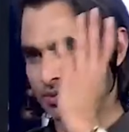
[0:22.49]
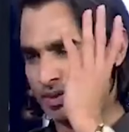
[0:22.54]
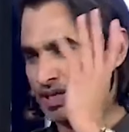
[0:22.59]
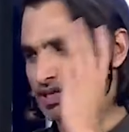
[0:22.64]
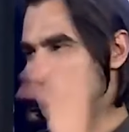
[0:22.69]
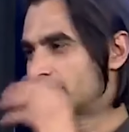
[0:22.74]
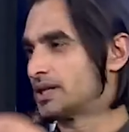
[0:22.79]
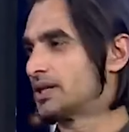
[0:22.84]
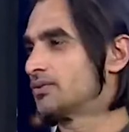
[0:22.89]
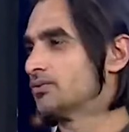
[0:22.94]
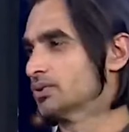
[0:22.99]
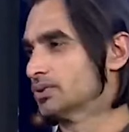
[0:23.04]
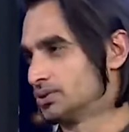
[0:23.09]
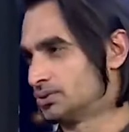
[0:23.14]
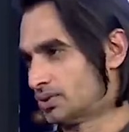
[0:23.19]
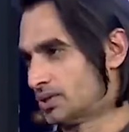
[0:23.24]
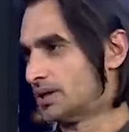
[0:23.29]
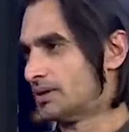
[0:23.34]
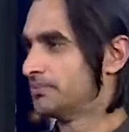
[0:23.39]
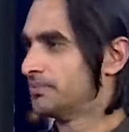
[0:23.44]
टू मच है वो
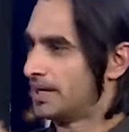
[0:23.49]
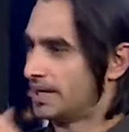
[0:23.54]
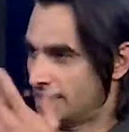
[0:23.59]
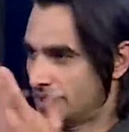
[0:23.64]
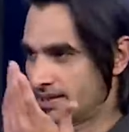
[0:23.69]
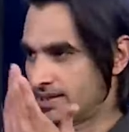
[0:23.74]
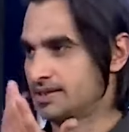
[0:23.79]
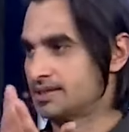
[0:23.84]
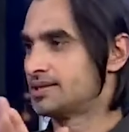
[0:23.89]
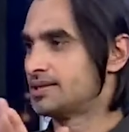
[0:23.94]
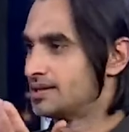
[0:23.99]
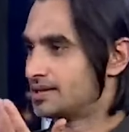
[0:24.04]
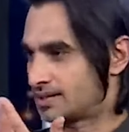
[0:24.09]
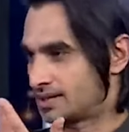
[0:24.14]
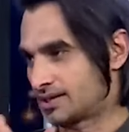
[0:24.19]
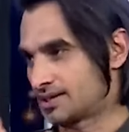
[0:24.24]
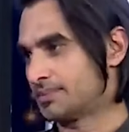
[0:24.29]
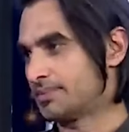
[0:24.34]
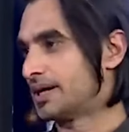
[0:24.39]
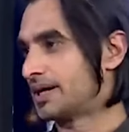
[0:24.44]
तो आप मैं इस चीज़
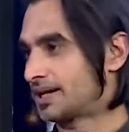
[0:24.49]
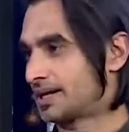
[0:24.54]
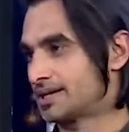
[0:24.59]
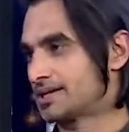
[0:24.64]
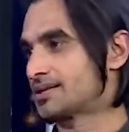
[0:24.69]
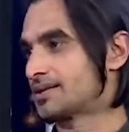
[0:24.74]
का तो मैं कह